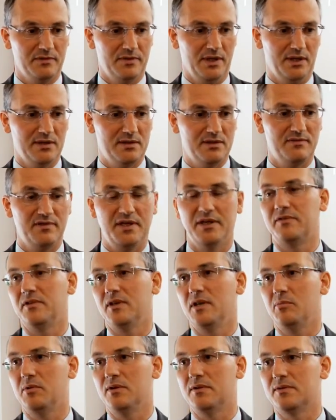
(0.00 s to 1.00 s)
sehr ein
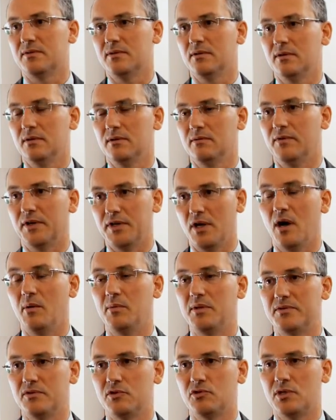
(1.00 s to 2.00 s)
flexibles, äh,
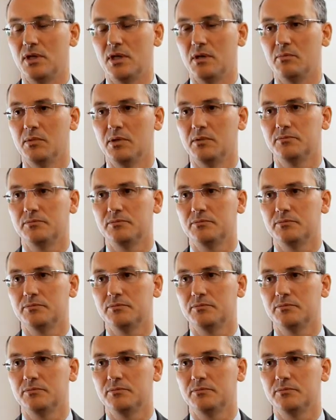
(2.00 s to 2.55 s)
variables System.